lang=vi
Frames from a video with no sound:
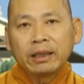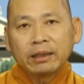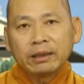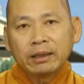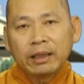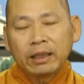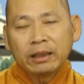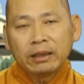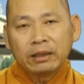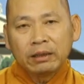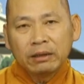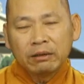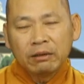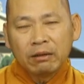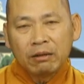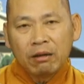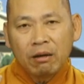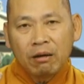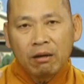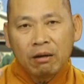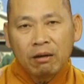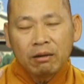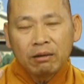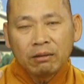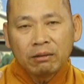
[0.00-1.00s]
chắc chắn
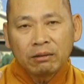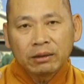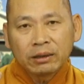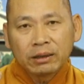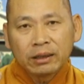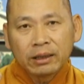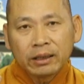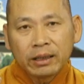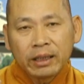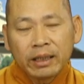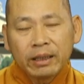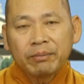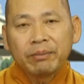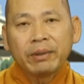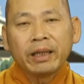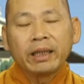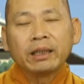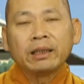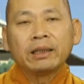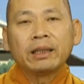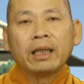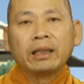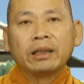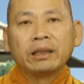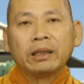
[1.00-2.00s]
nó sẽ đem
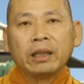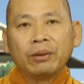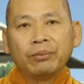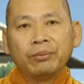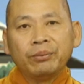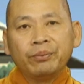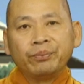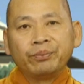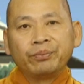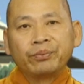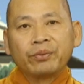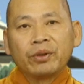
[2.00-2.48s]
lại cái thành công